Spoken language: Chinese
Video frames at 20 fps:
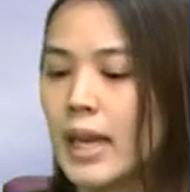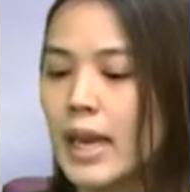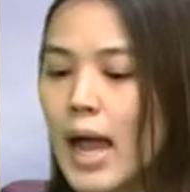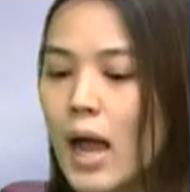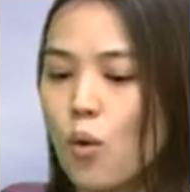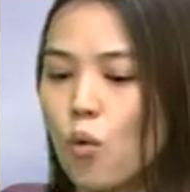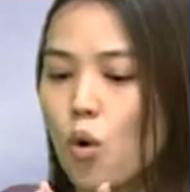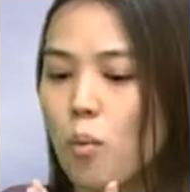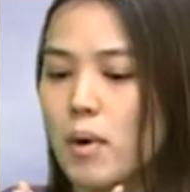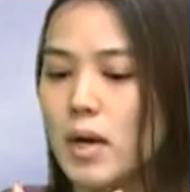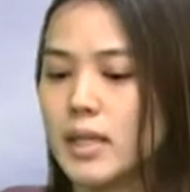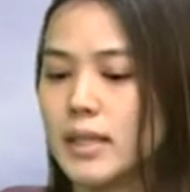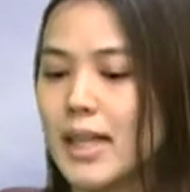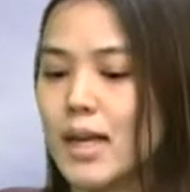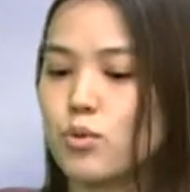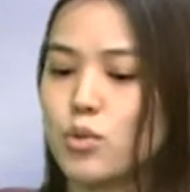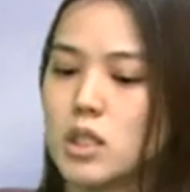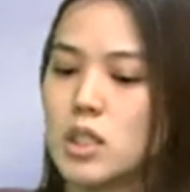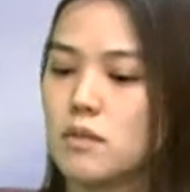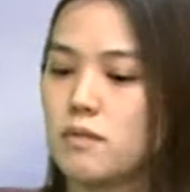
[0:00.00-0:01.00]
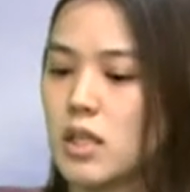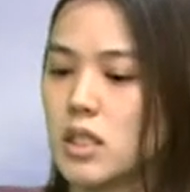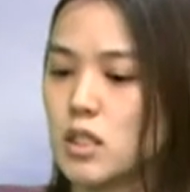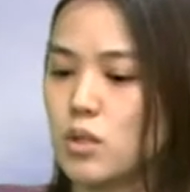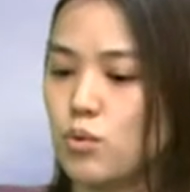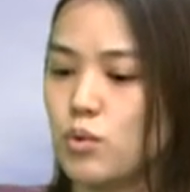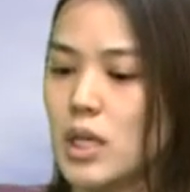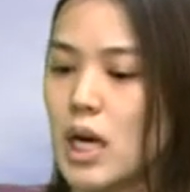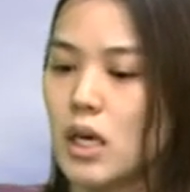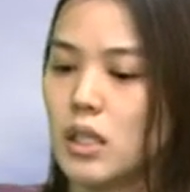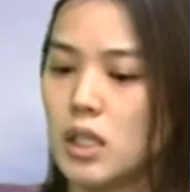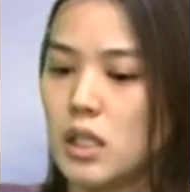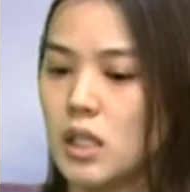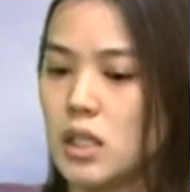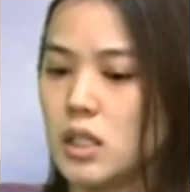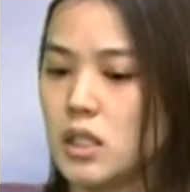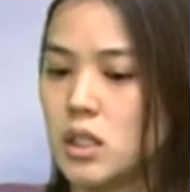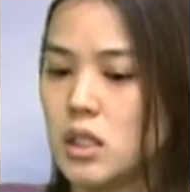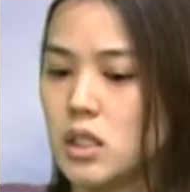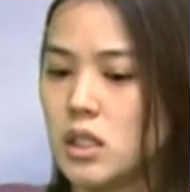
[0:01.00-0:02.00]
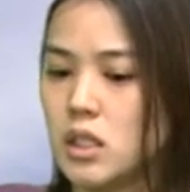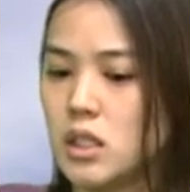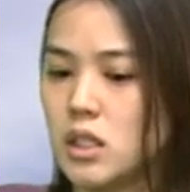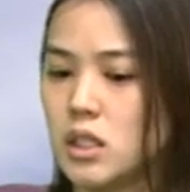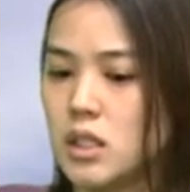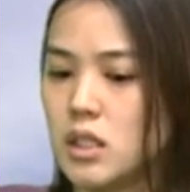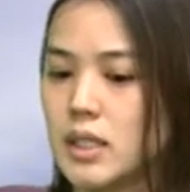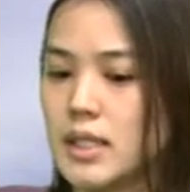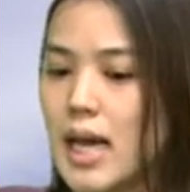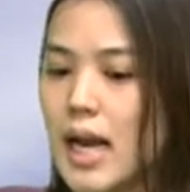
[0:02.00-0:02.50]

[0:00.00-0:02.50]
那我们淡水新方姿瑜伽二点零，其实，